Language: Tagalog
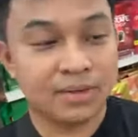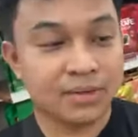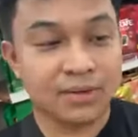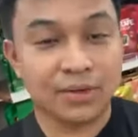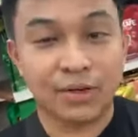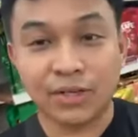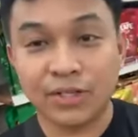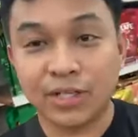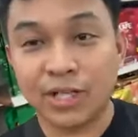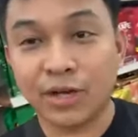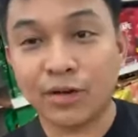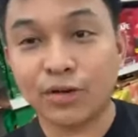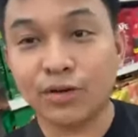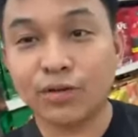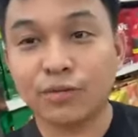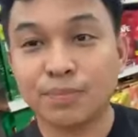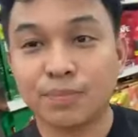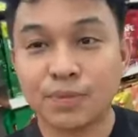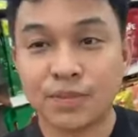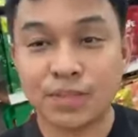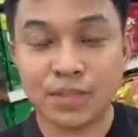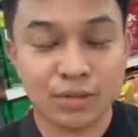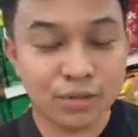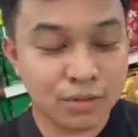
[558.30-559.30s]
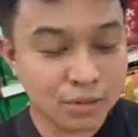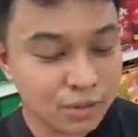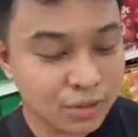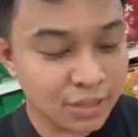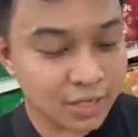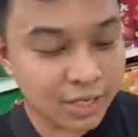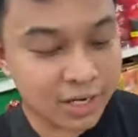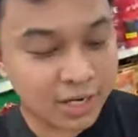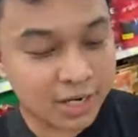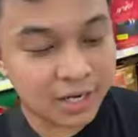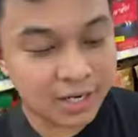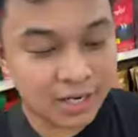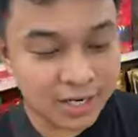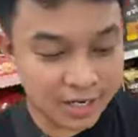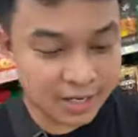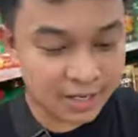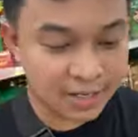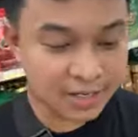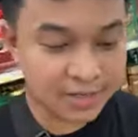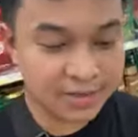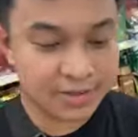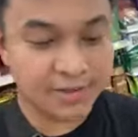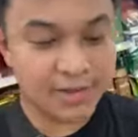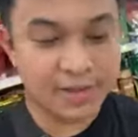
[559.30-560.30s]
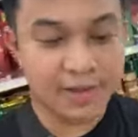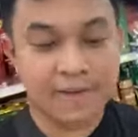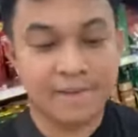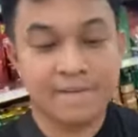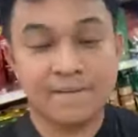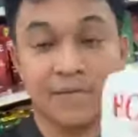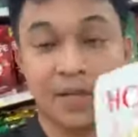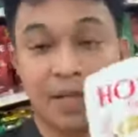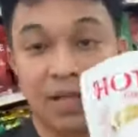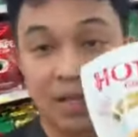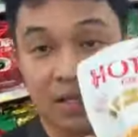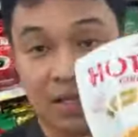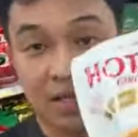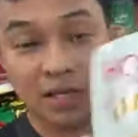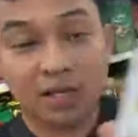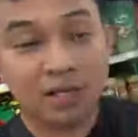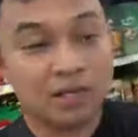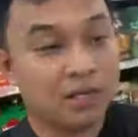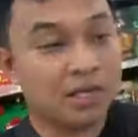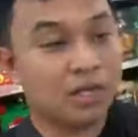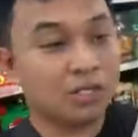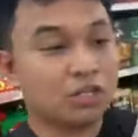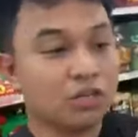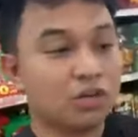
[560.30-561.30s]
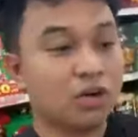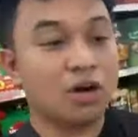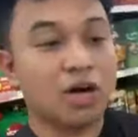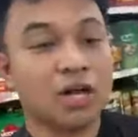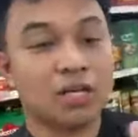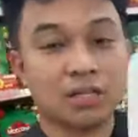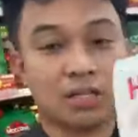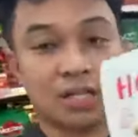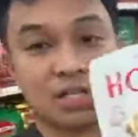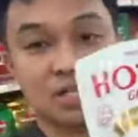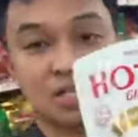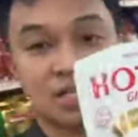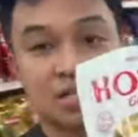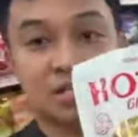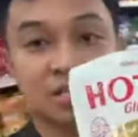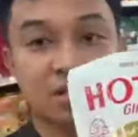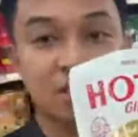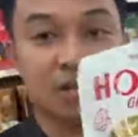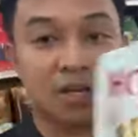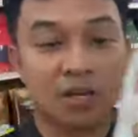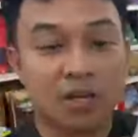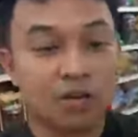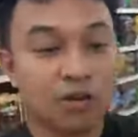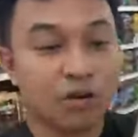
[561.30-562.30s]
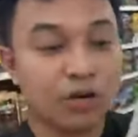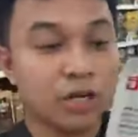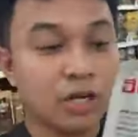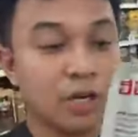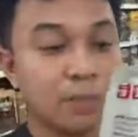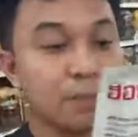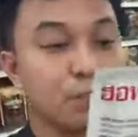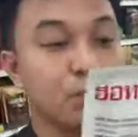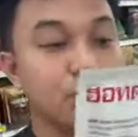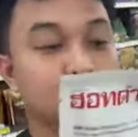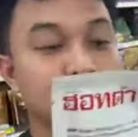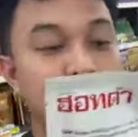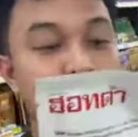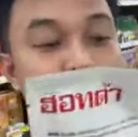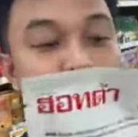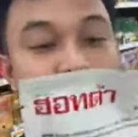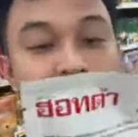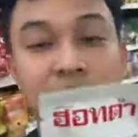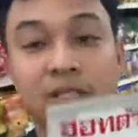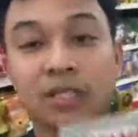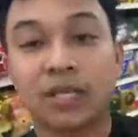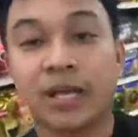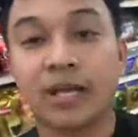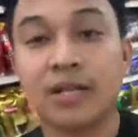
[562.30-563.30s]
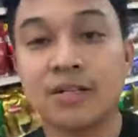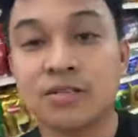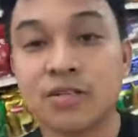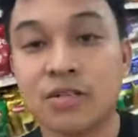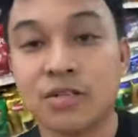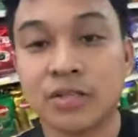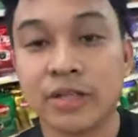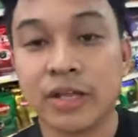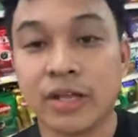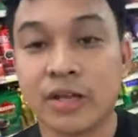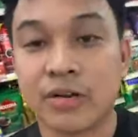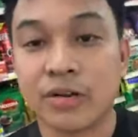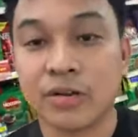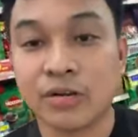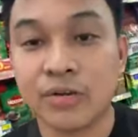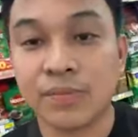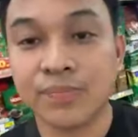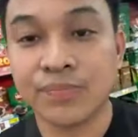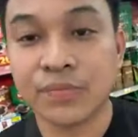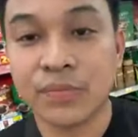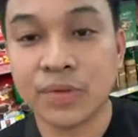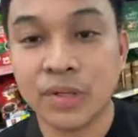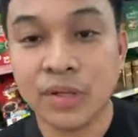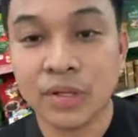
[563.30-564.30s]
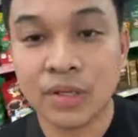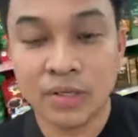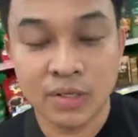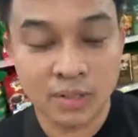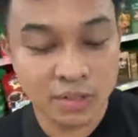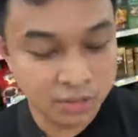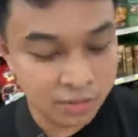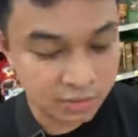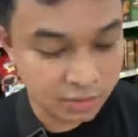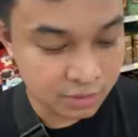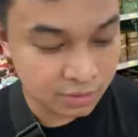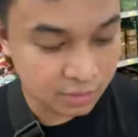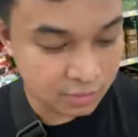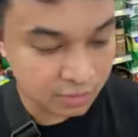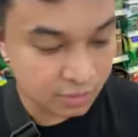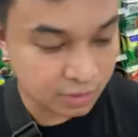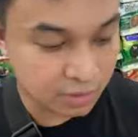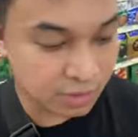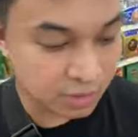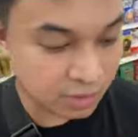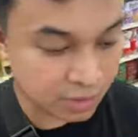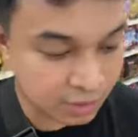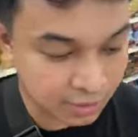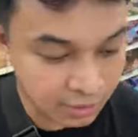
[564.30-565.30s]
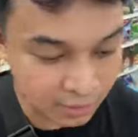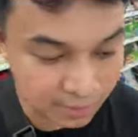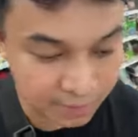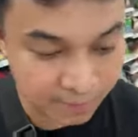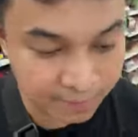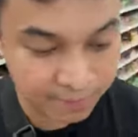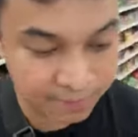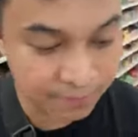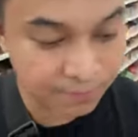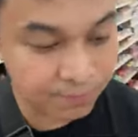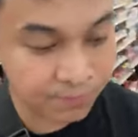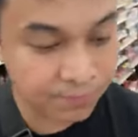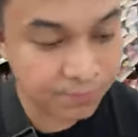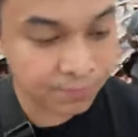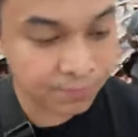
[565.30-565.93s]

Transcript: Oh, nakurot po si Lolo ni Carla. Ito, Hata Ginger. Okay na po to, Tita El Soltero. Um,